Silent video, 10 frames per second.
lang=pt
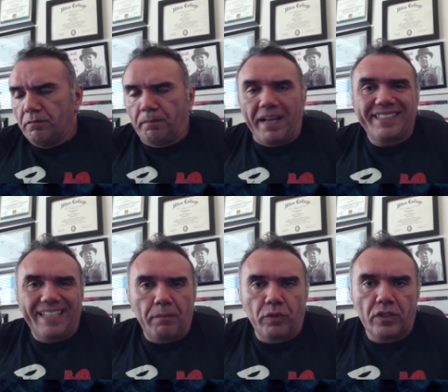
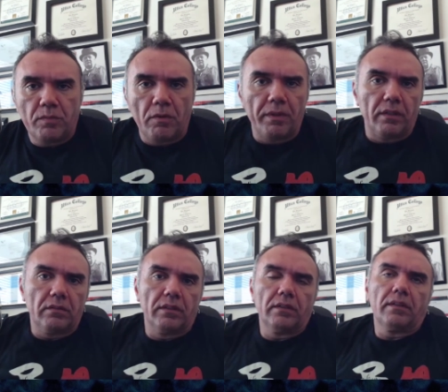passar por esse
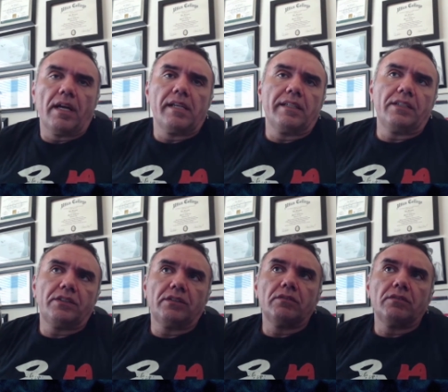momento, né? Na realidade,